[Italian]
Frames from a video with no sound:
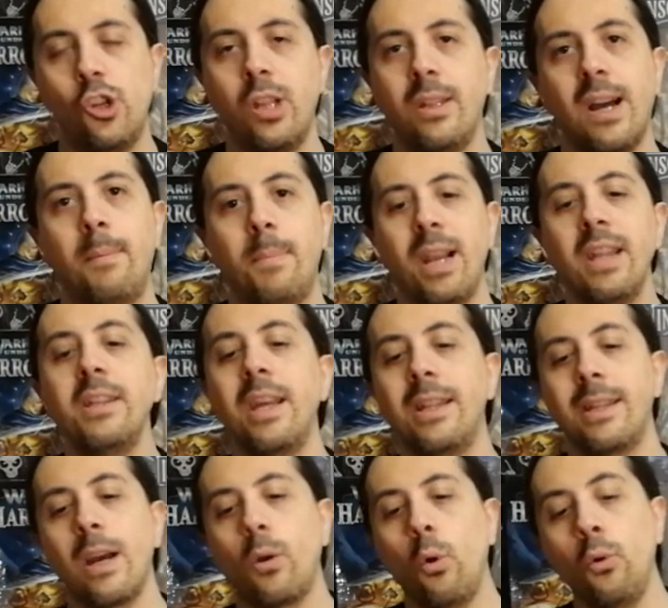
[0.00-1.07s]
città
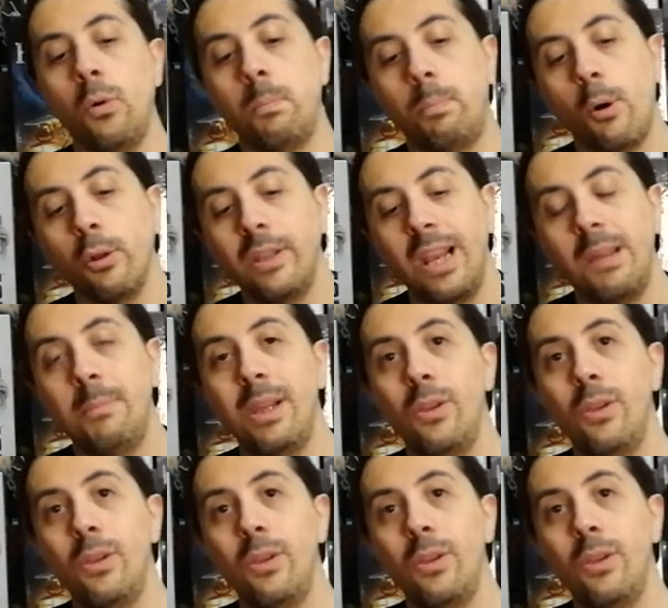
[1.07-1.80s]
maledetta, con un po' delle